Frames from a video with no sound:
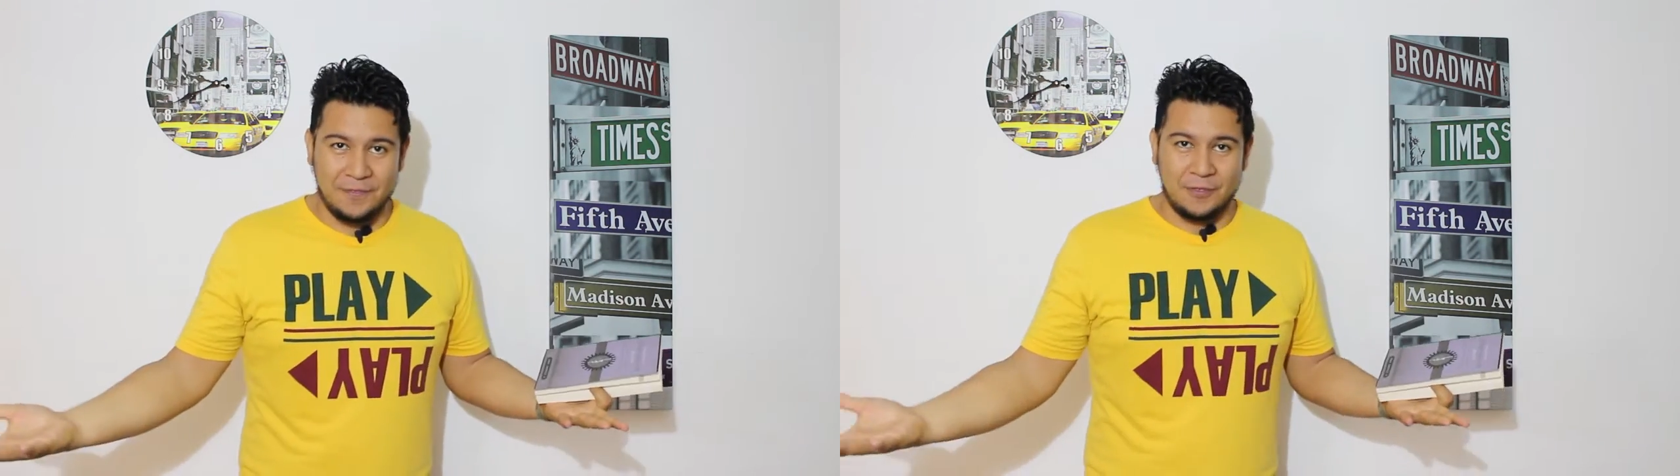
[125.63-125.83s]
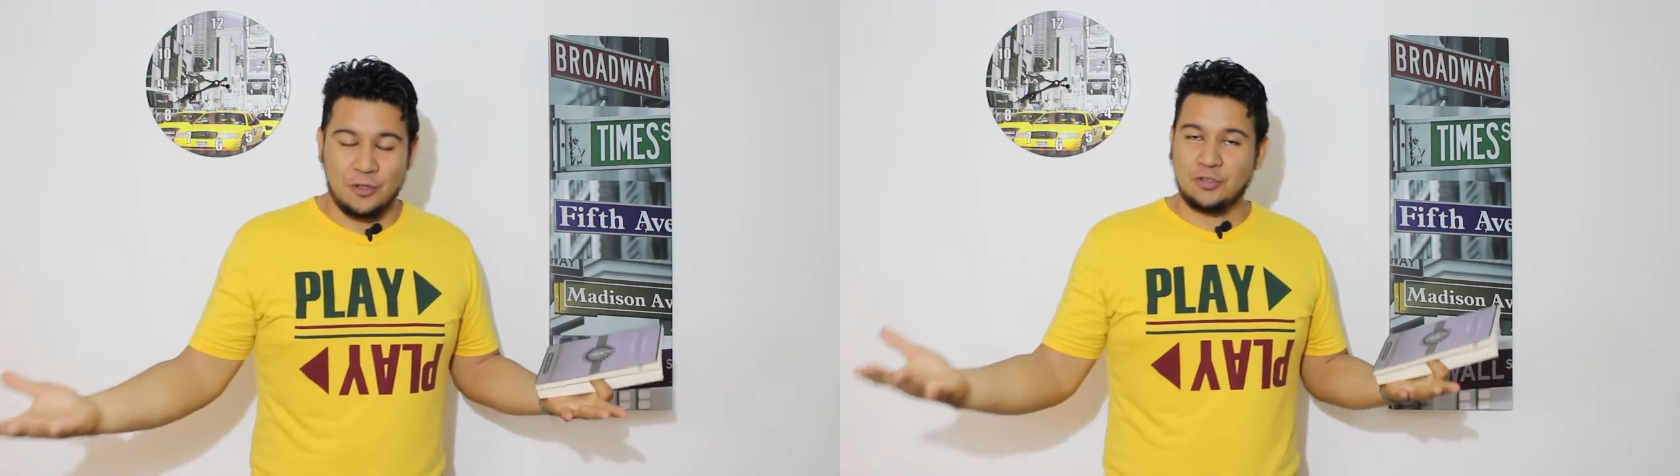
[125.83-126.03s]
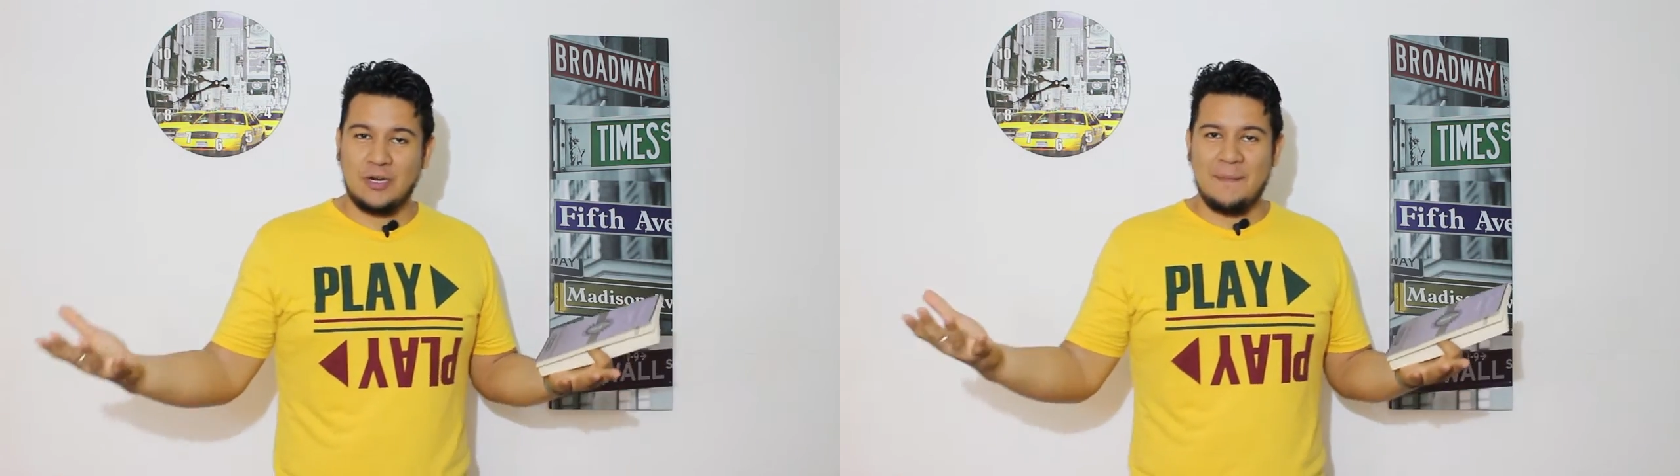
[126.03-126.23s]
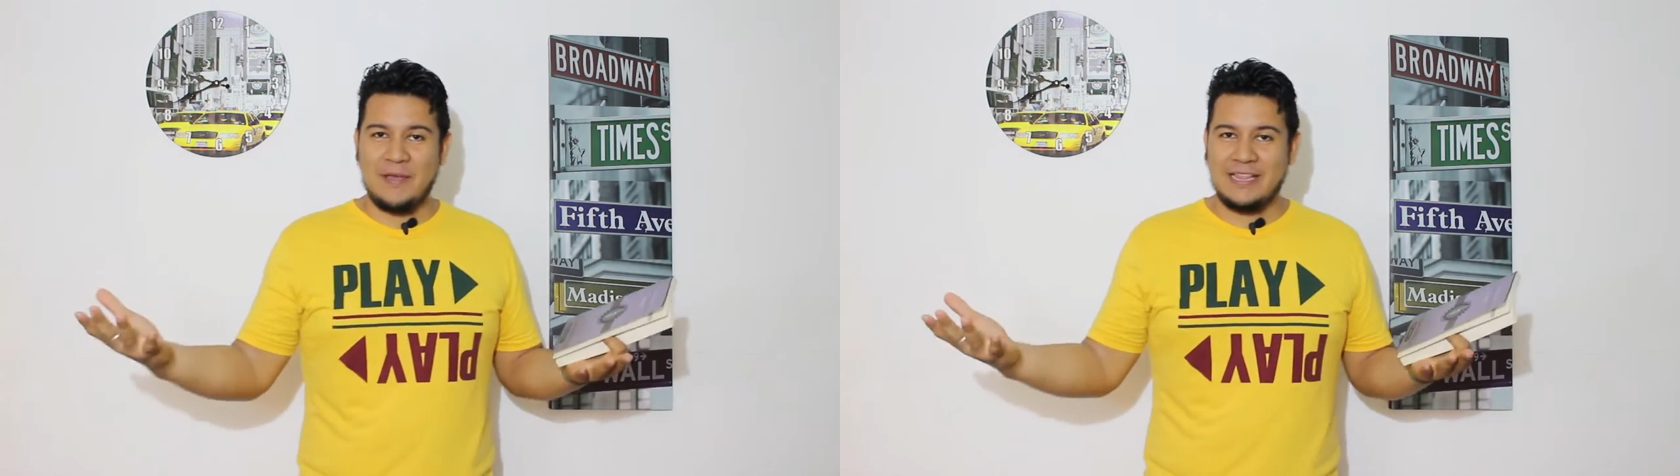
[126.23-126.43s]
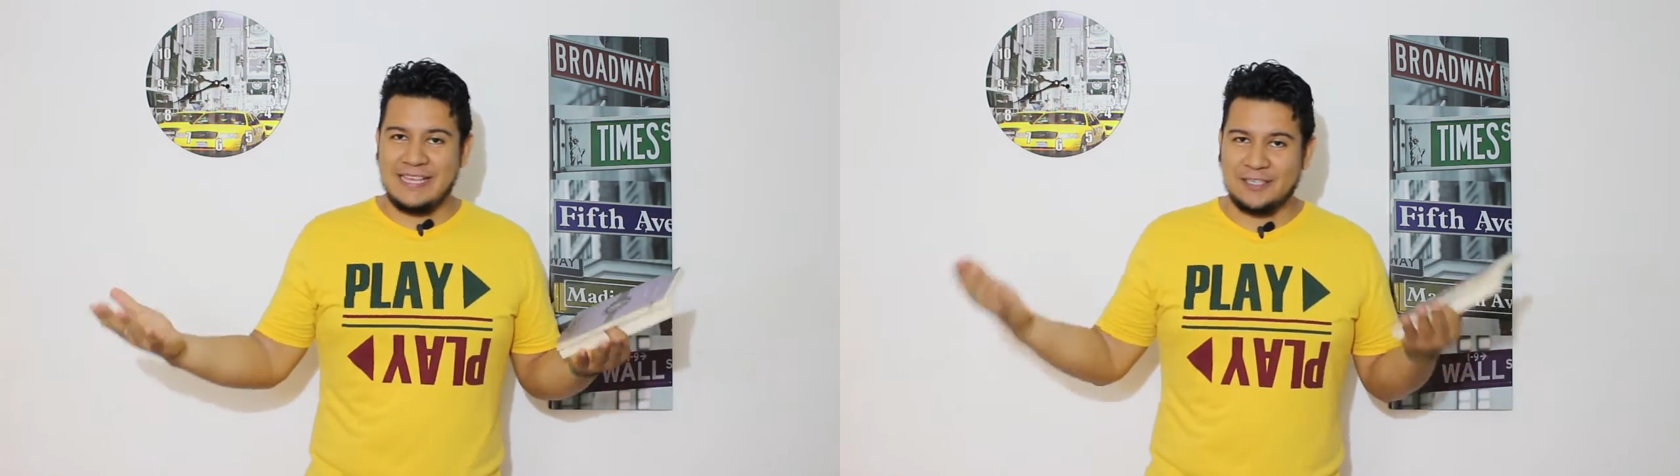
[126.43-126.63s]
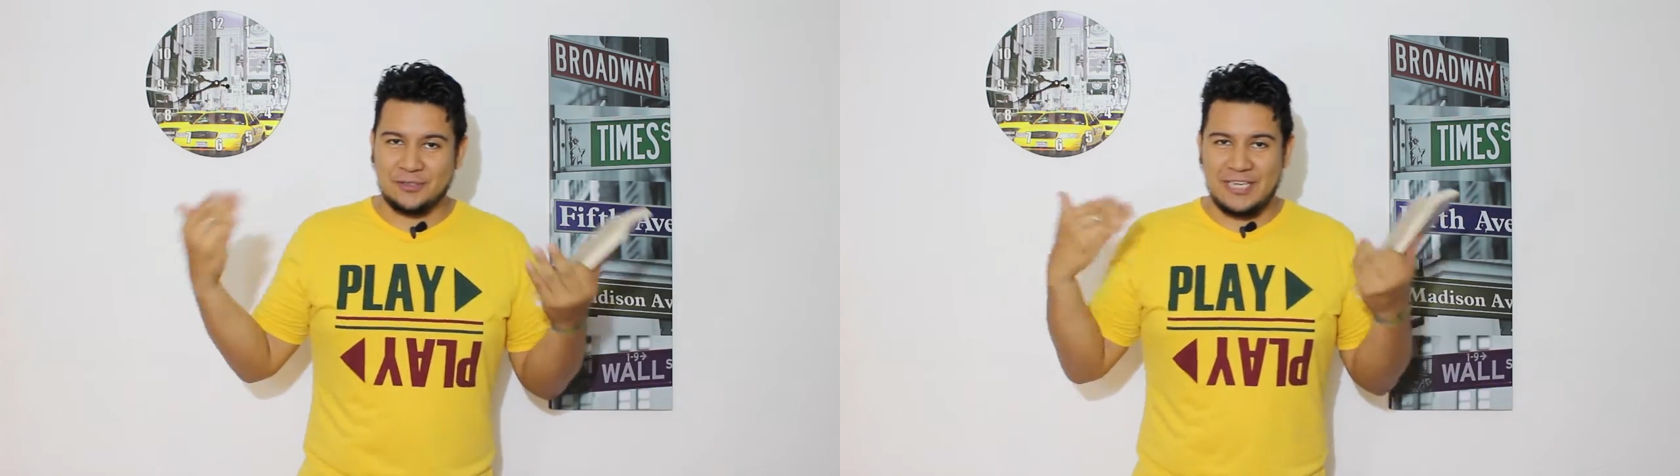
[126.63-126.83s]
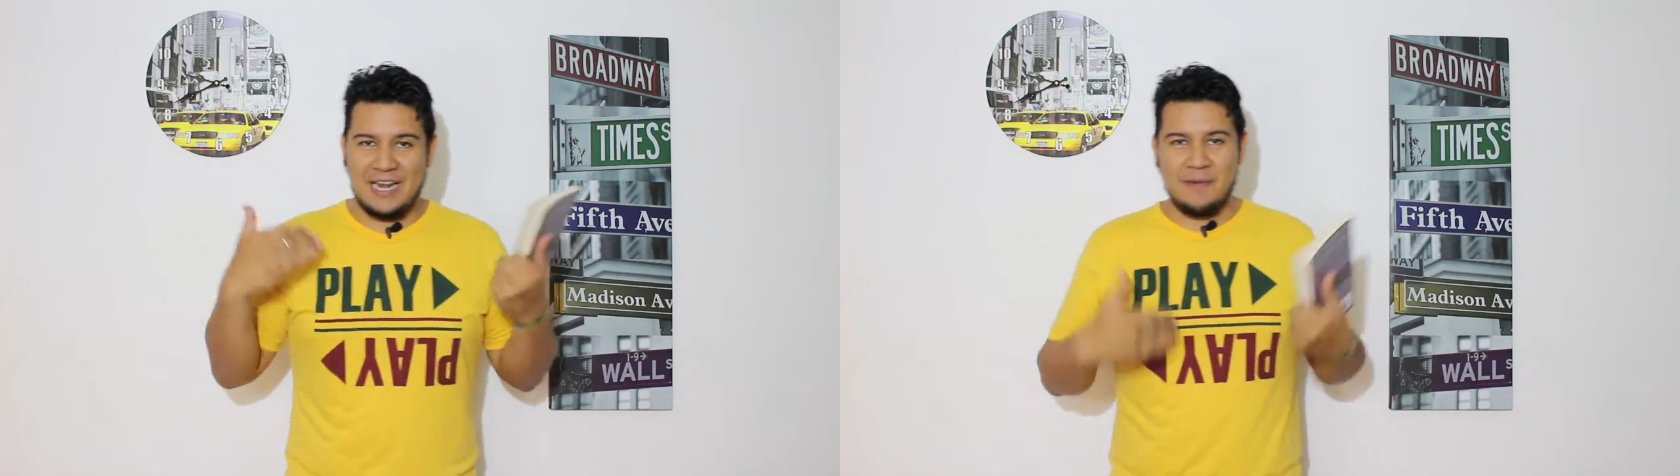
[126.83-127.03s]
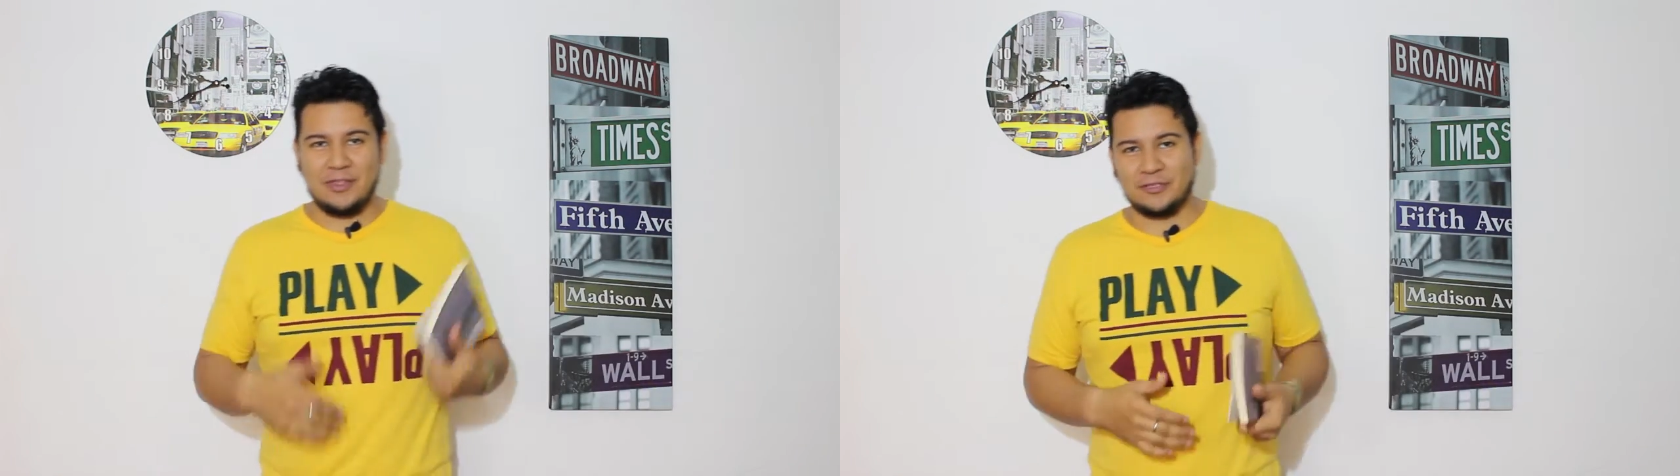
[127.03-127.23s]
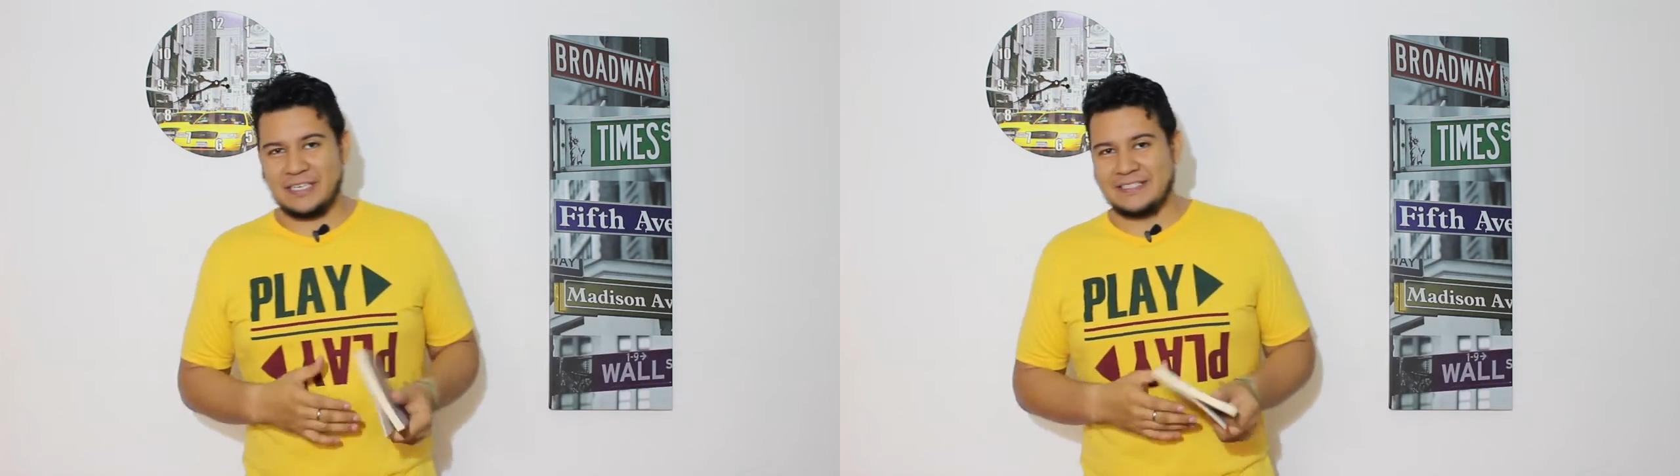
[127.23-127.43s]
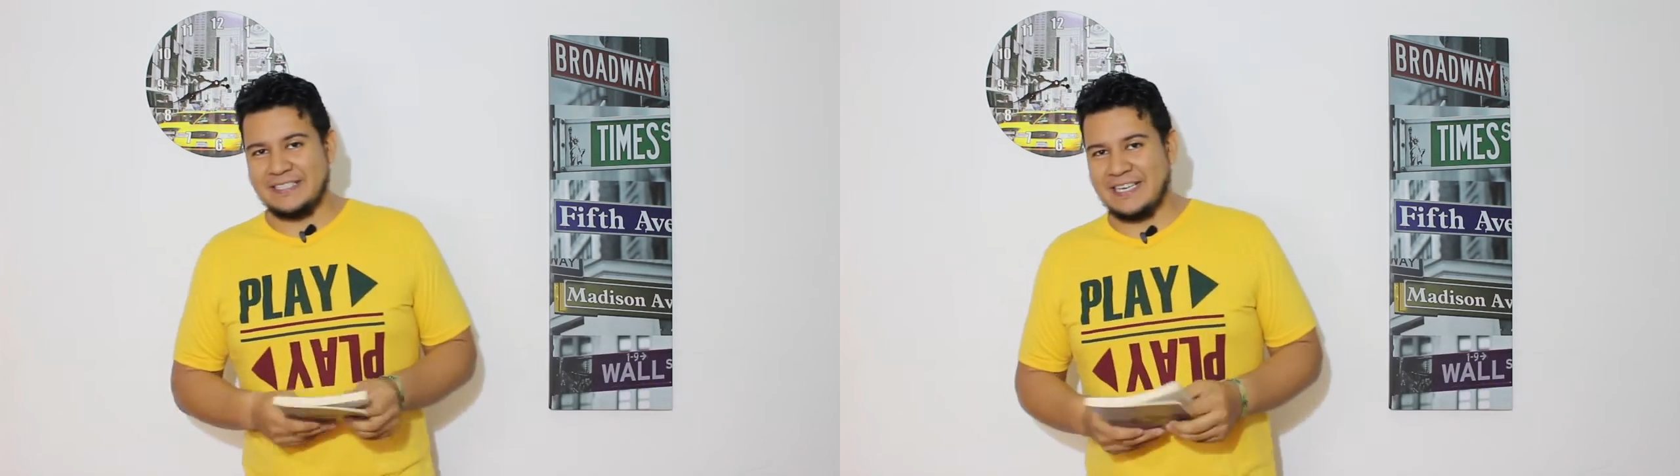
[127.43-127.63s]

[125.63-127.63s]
No solamente esos elementos hacen